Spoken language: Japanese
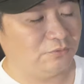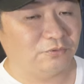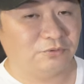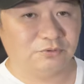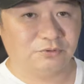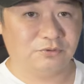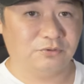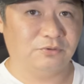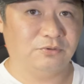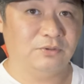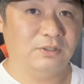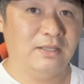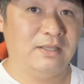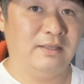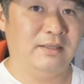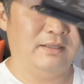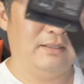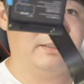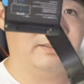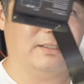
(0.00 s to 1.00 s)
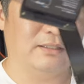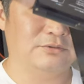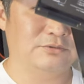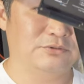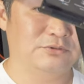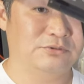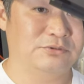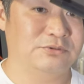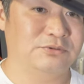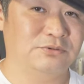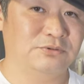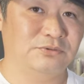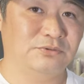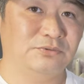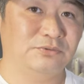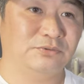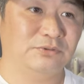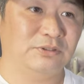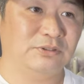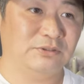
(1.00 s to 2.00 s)
方と比較
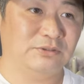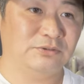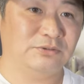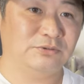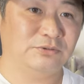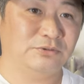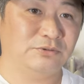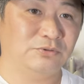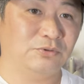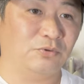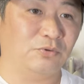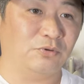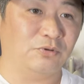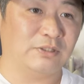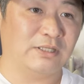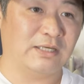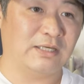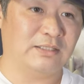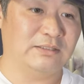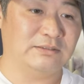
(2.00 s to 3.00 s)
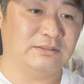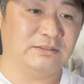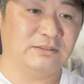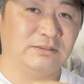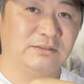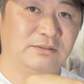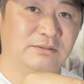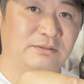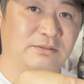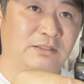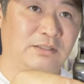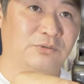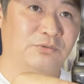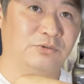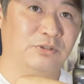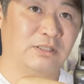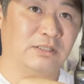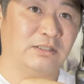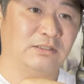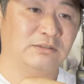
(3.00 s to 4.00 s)
するとこんな感じ。ね、
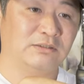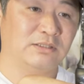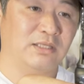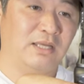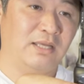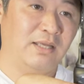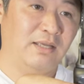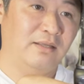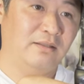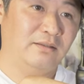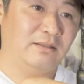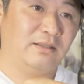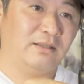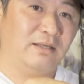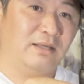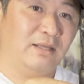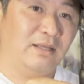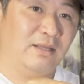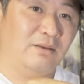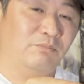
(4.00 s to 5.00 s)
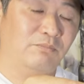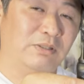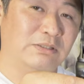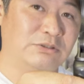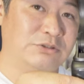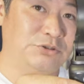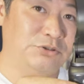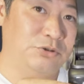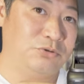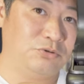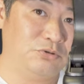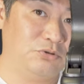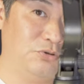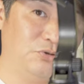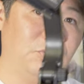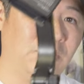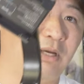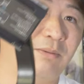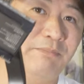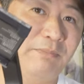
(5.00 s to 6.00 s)
こんな感じ。だから、まあ、ちょっ
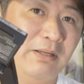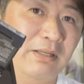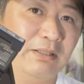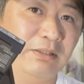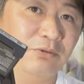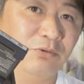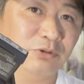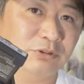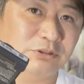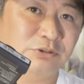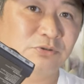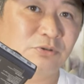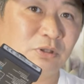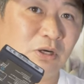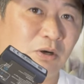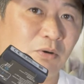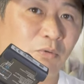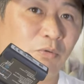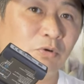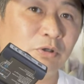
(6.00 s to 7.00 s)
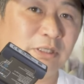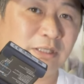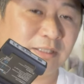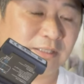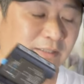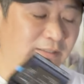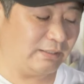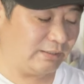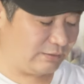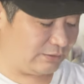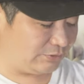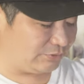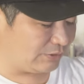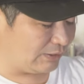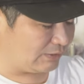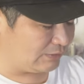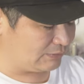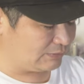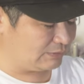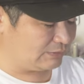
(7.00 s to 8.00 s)
とやっぱりこっちの方が大きいかなっていう
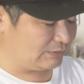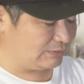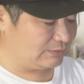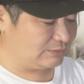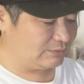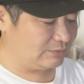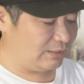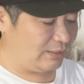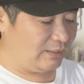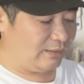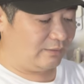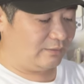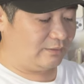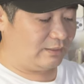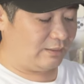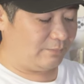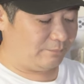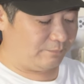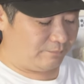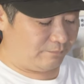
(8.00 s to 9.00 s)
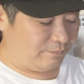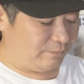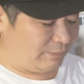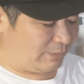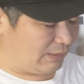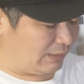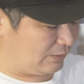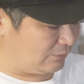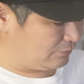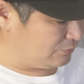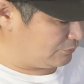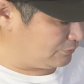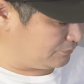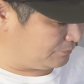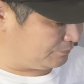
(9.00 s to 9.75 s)
感じです。で、あの、